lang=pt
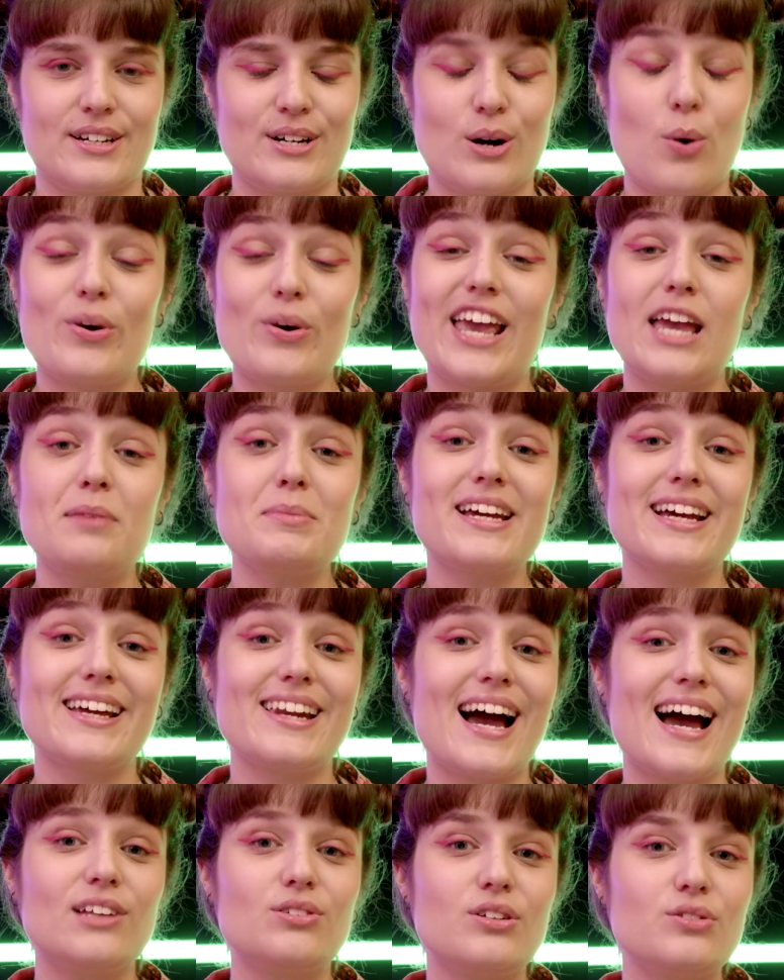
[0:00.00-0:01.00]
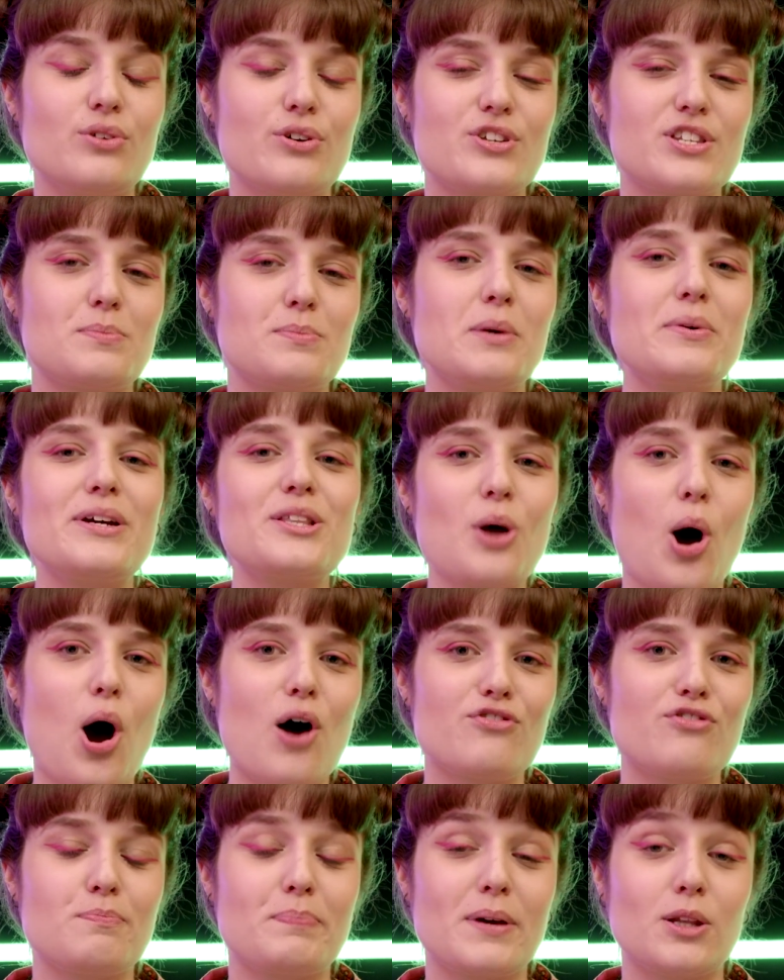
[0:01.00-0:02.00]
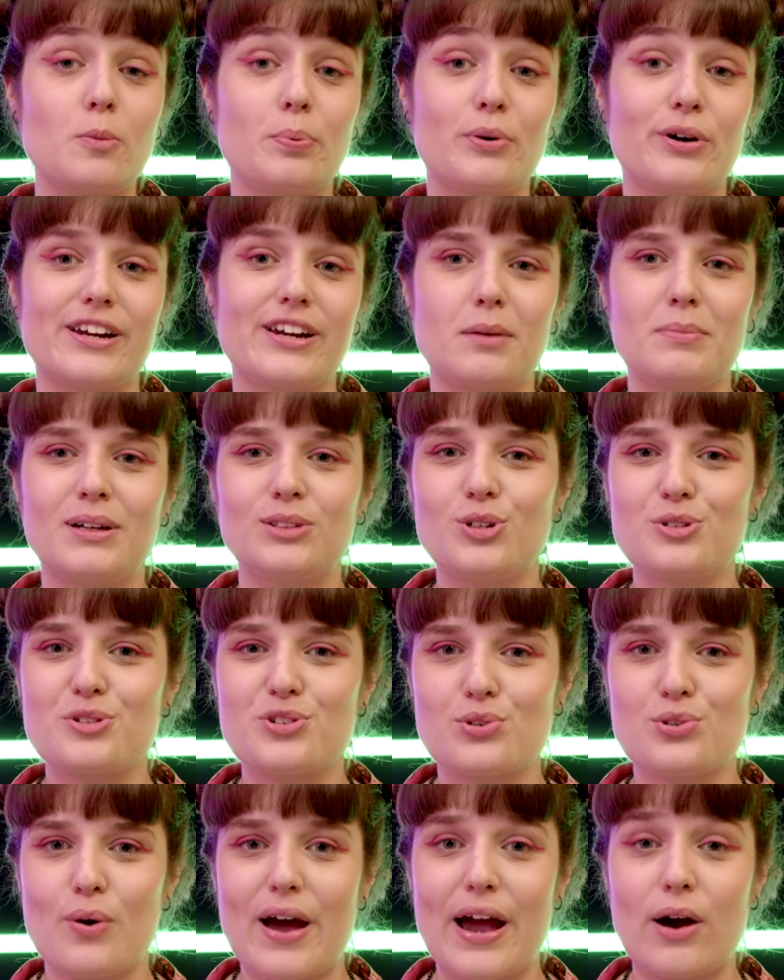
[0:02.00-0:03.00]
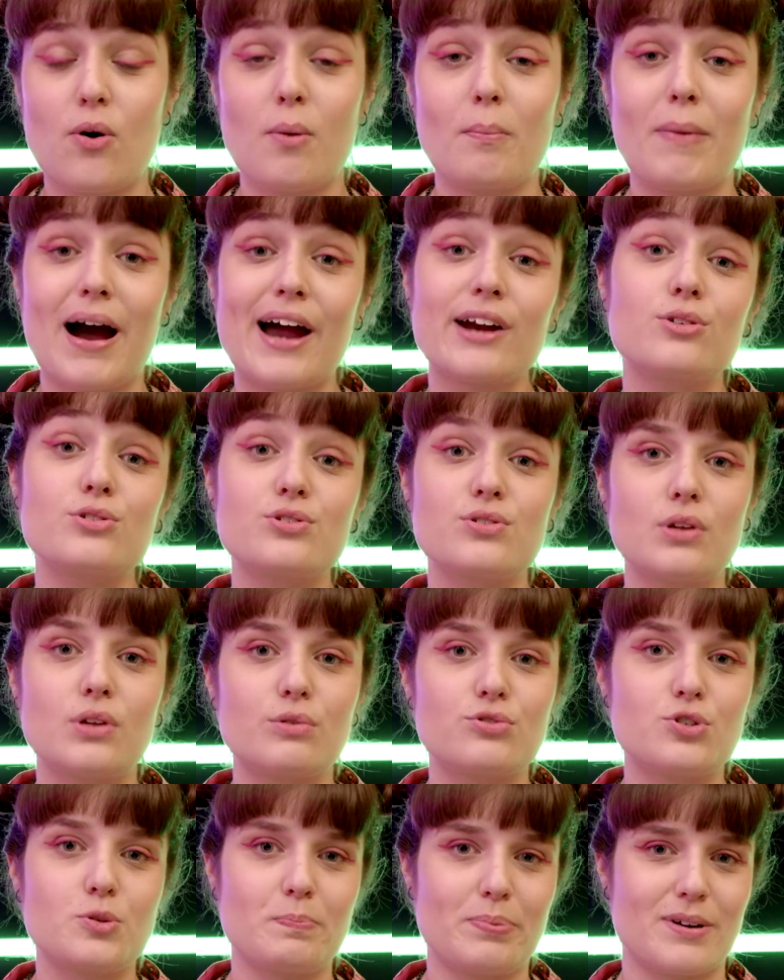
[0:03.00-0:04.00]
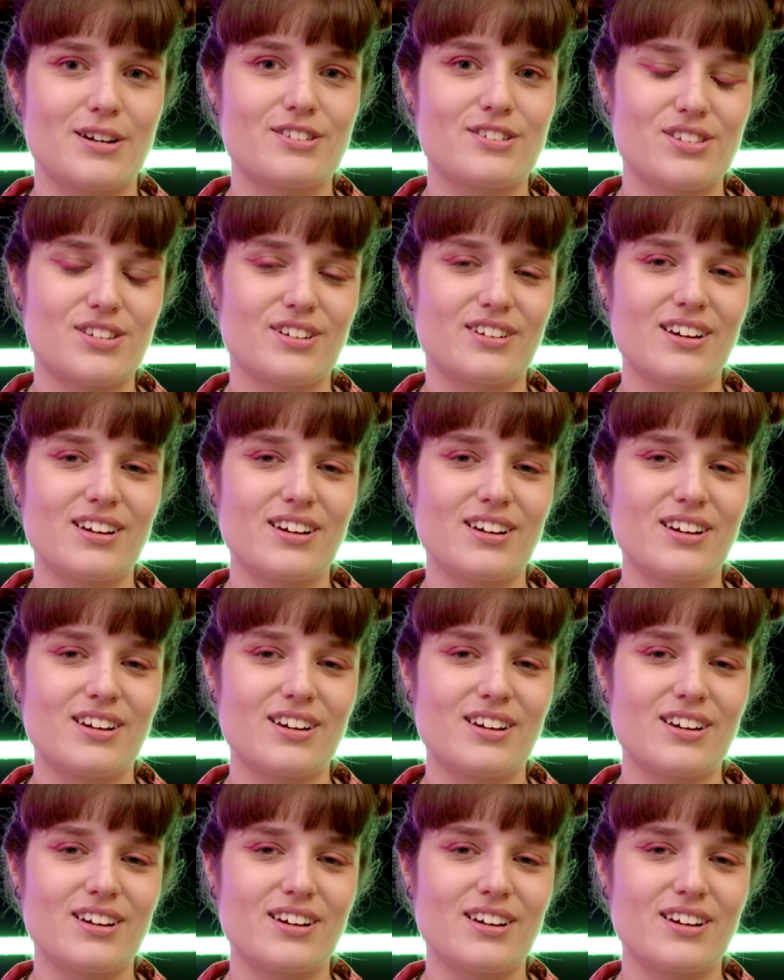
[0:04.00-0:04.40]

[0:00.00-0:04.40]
O game criado em 2009 pelo programador sueco Marcus Noteperson